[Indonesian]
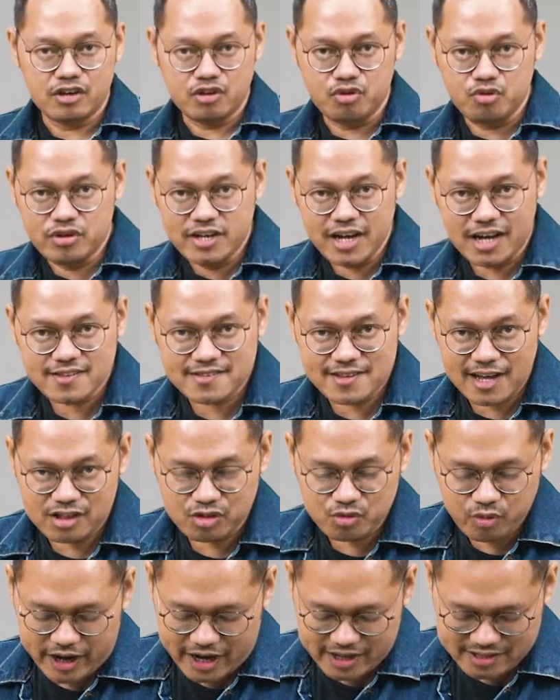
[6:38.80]
Yudas
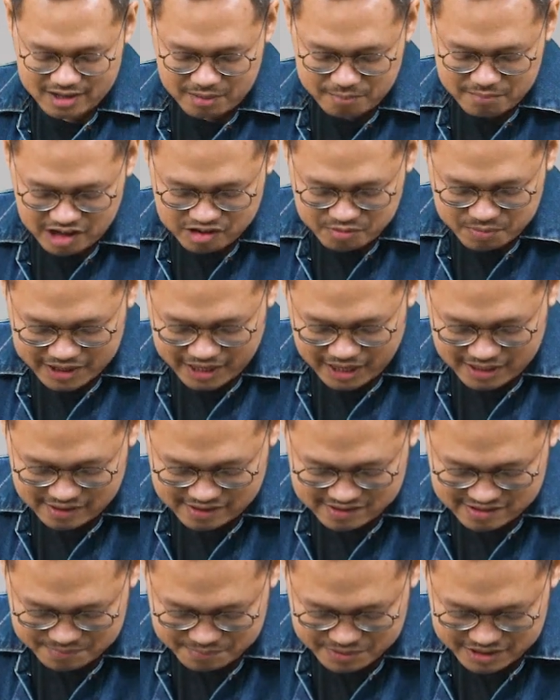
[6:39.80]
1 ayat 16
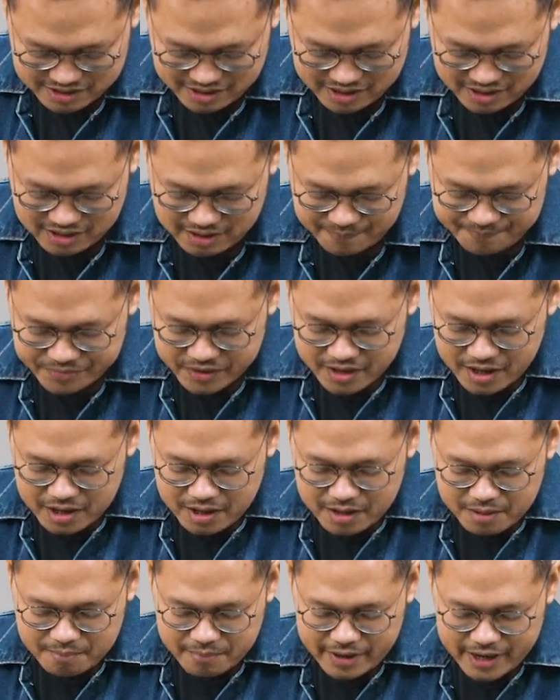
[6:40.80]
berkata seperti ini.
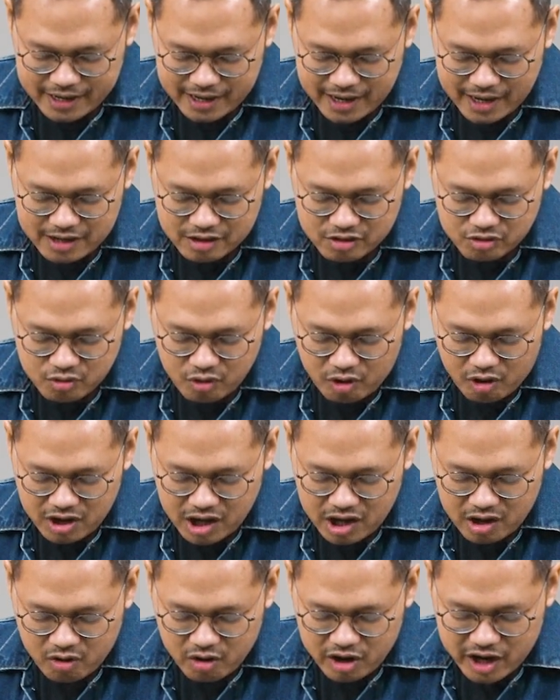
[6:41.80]
Mereka itu
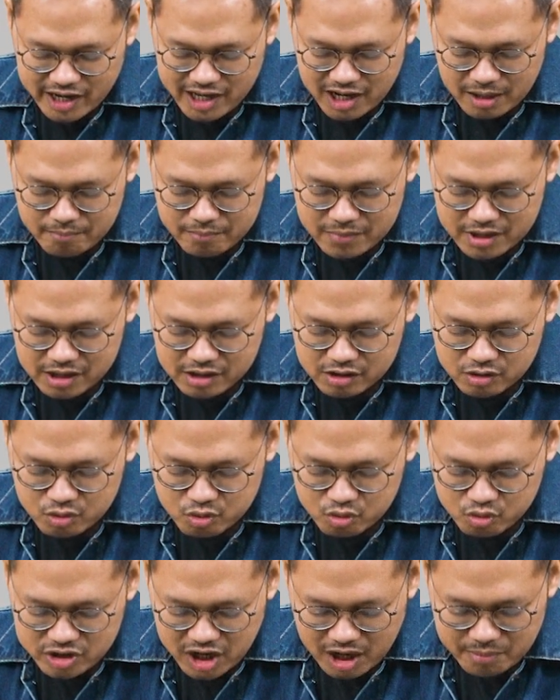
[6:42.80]
orang-orang yang
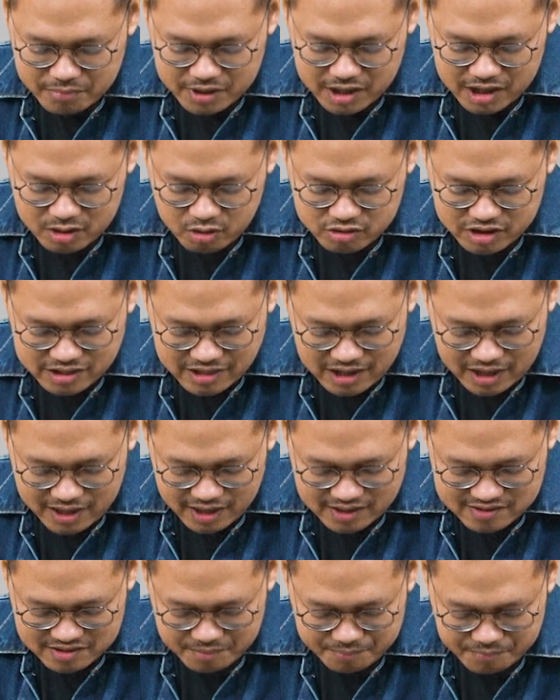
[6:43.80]
menggerutu dan mengeluh tentang
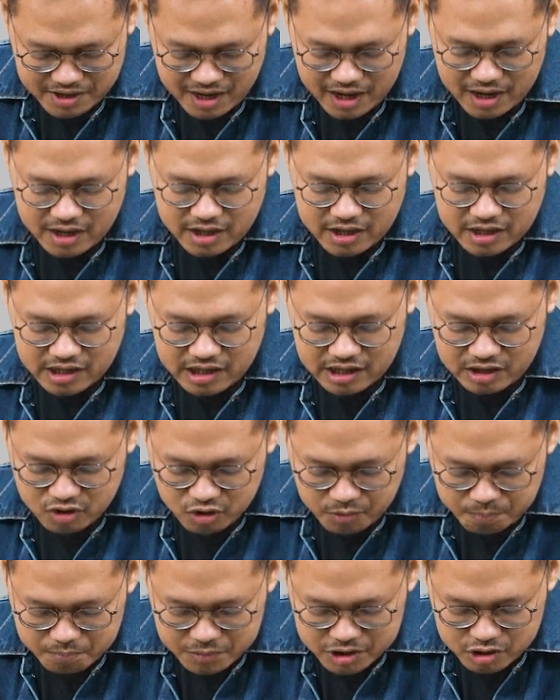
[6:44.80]
nasibnya,
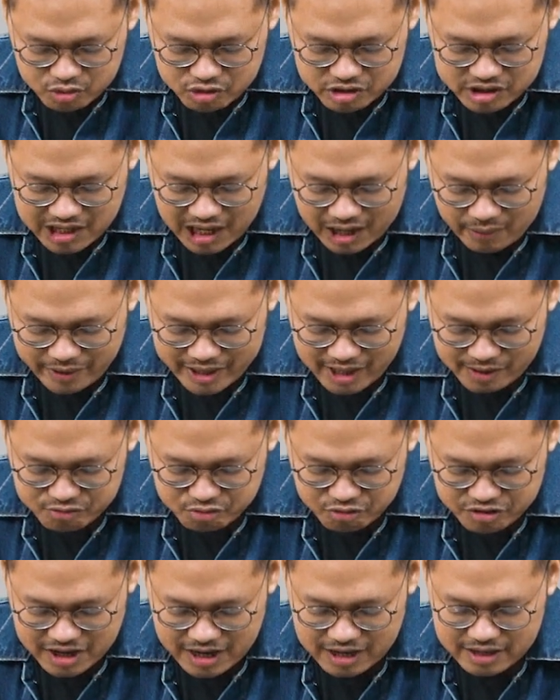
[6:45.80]
hidup menuruti hawa
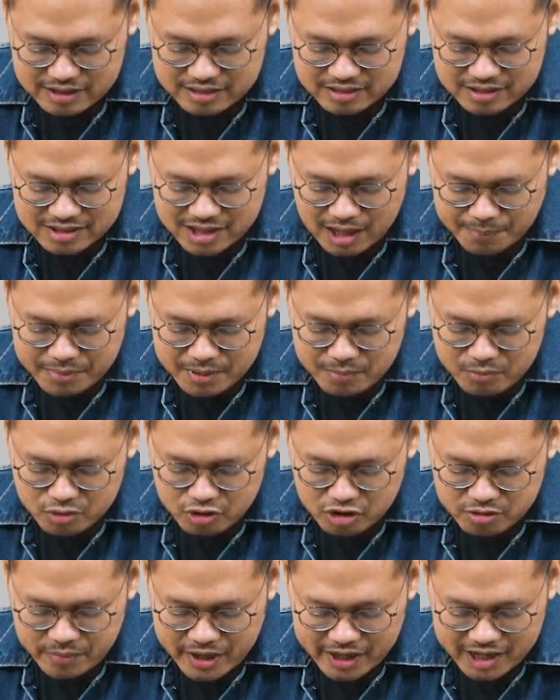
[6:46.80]
nafsunya, tetapi
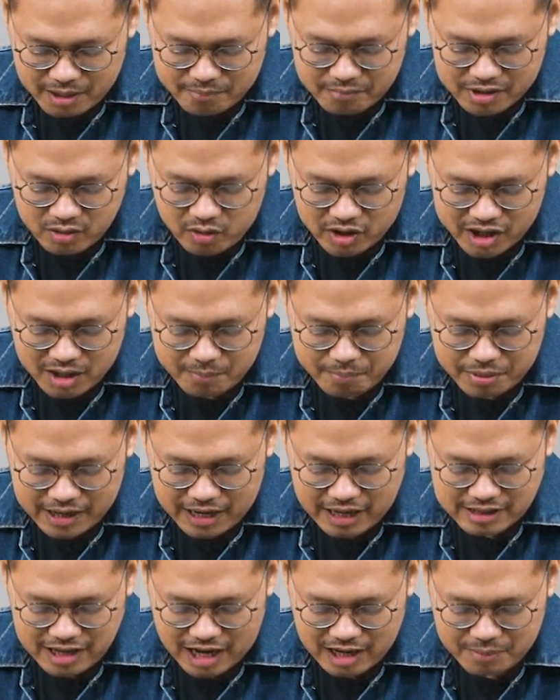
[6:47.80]
mulut mereka mengeluarkan
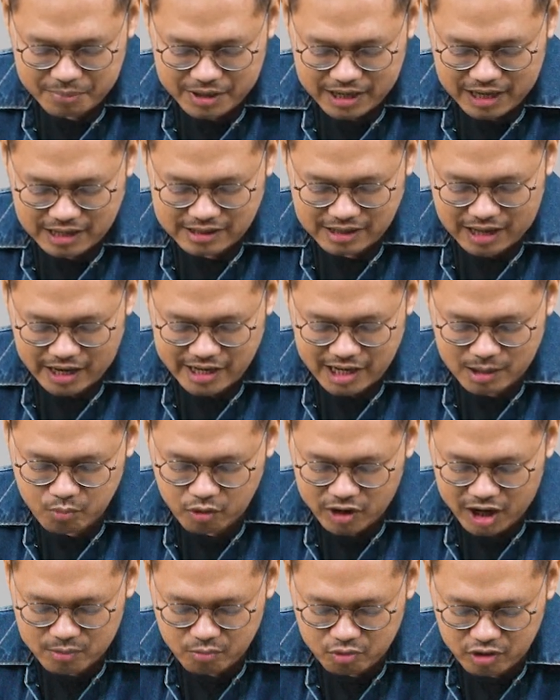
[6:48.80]
perkataan-perkataan yang
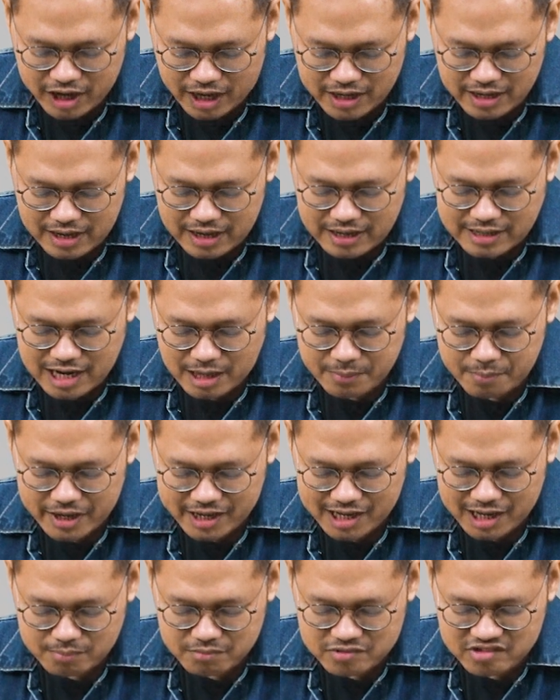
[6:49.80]
bukan-bukan, dan
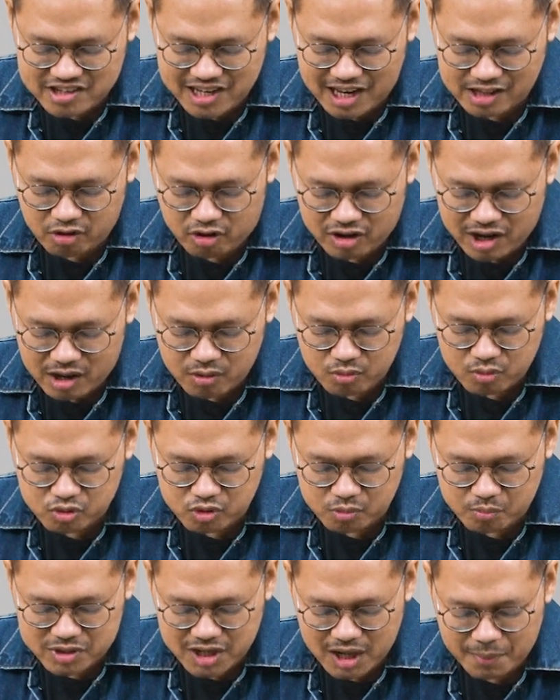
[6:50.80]
mereka menjilat orang
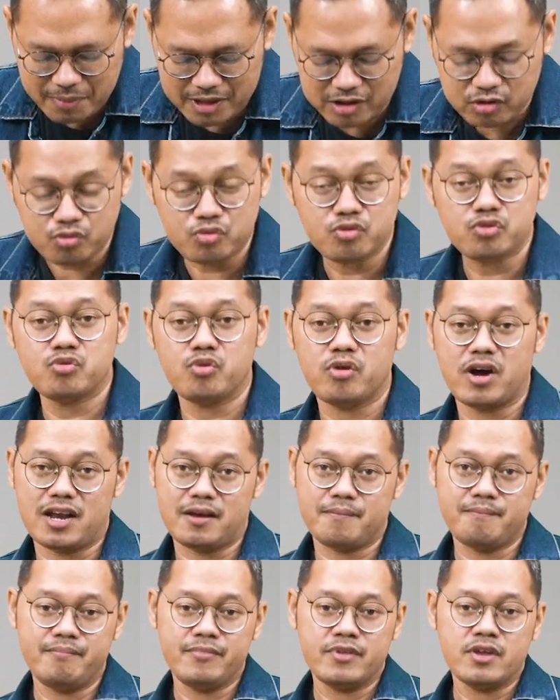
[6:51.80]
untuk mendapat keuntungan
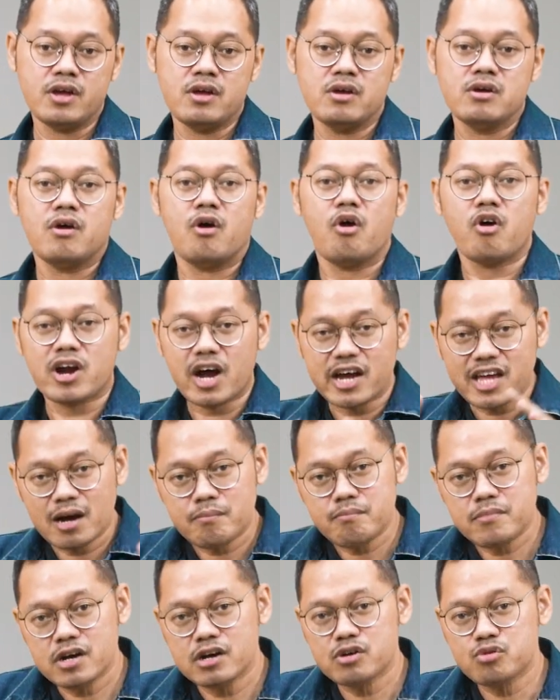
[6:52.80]
orang
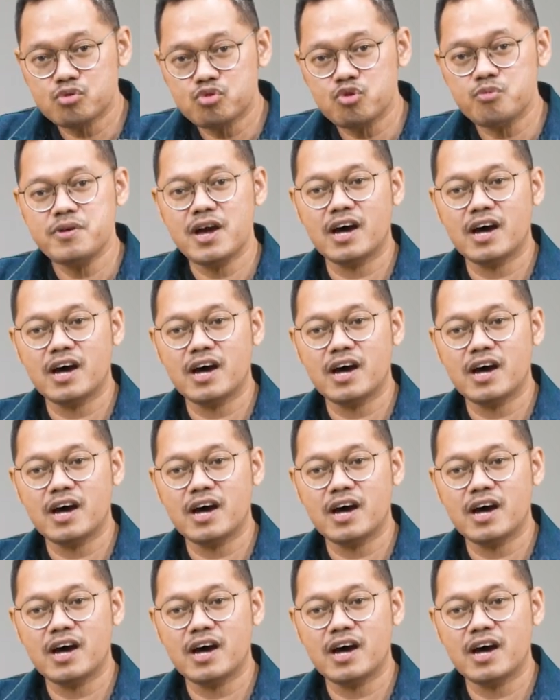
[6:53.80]
yang menggerutu